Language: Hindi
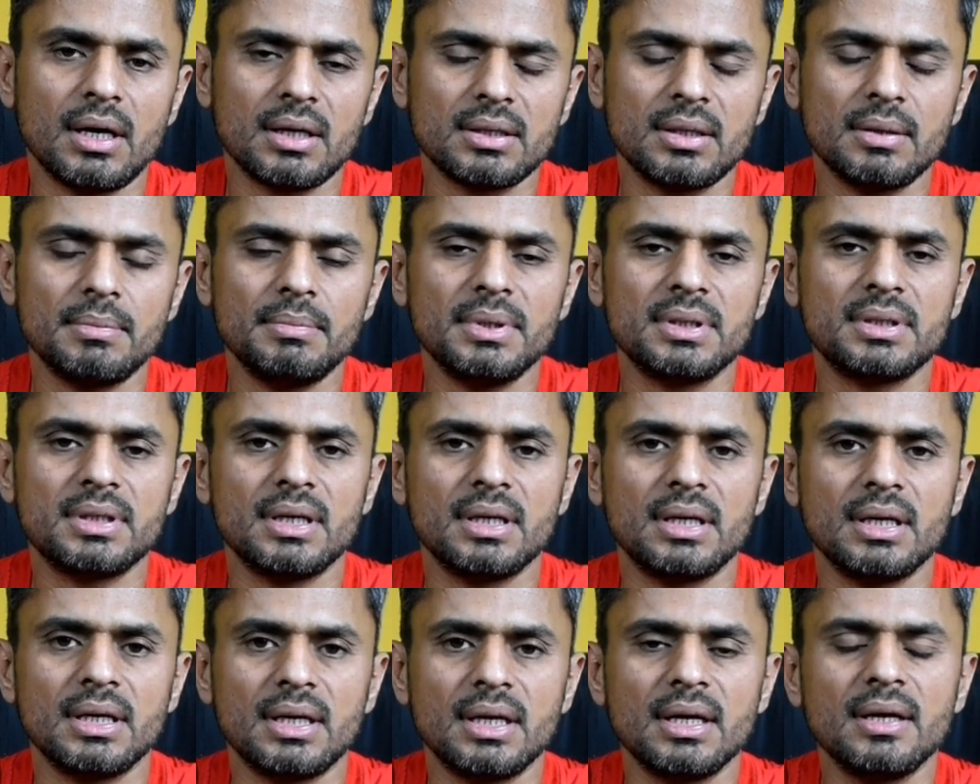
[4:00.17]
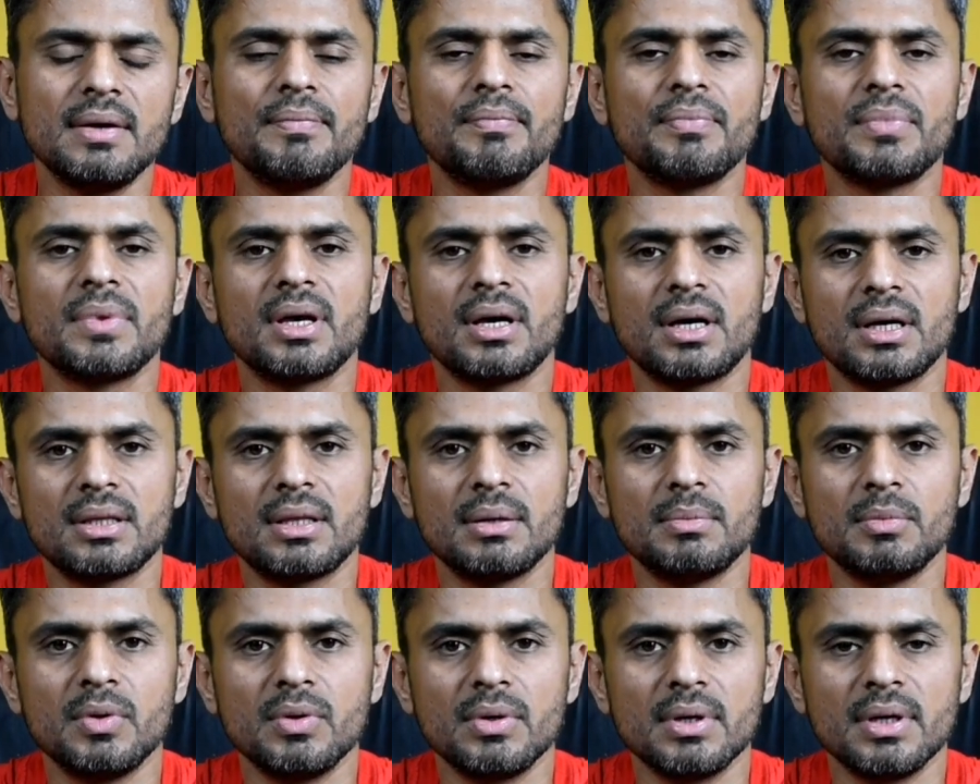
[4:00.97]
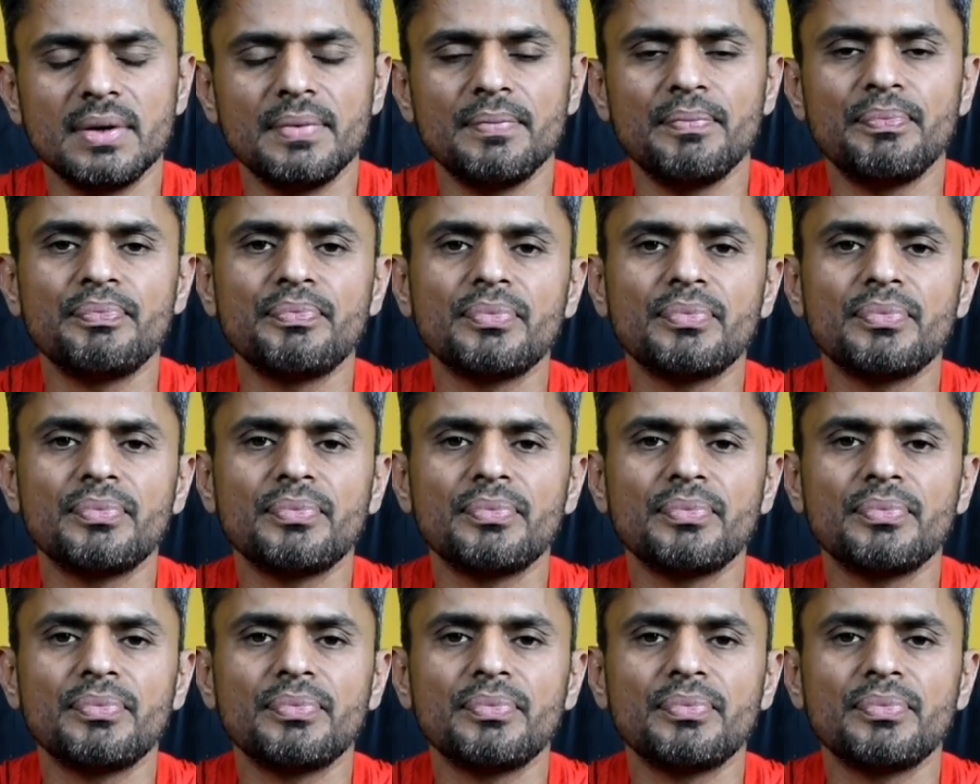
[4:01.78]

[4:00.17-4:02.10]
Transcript: दाग धब्बे चेहरे के ख़त्म होंगे